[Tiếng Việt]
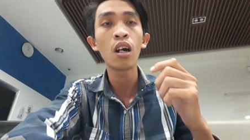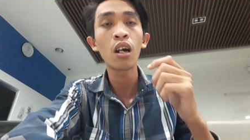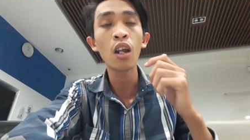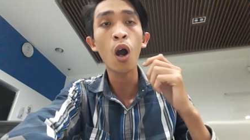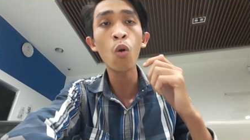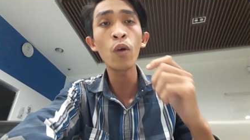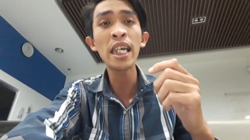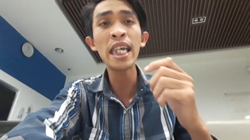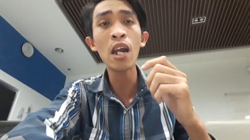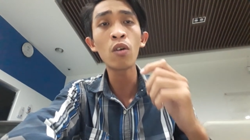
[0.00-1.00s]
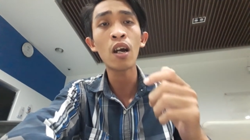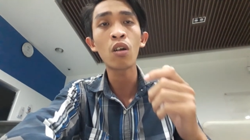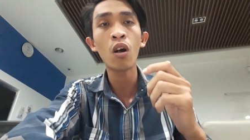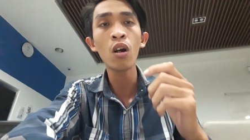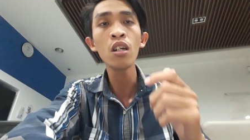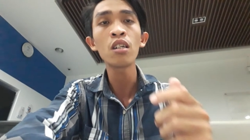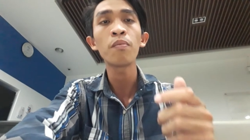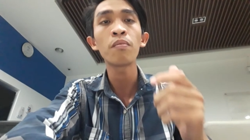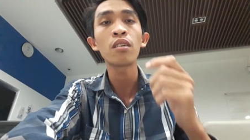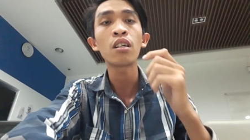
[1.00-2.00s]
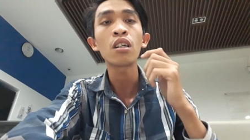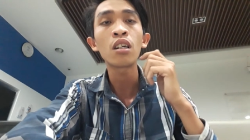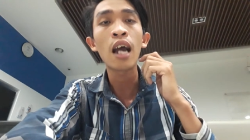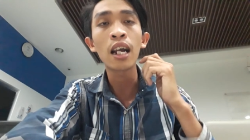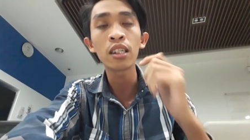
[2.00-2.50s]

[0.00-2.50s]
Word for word: đoạn video nào đó thật